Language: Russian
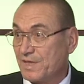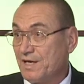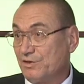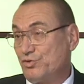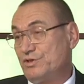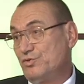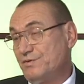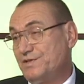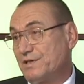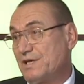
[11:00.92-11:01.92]
то есть
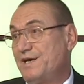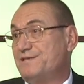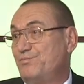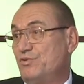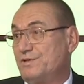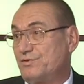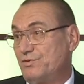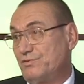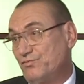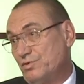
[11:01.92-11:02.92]
он всегда
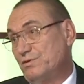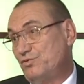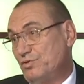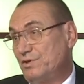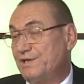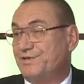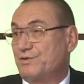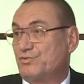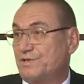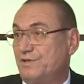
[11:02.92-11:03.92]
использует вот тот
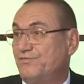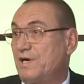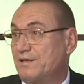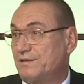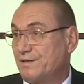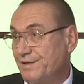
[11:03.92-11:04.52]
антирусский фактор,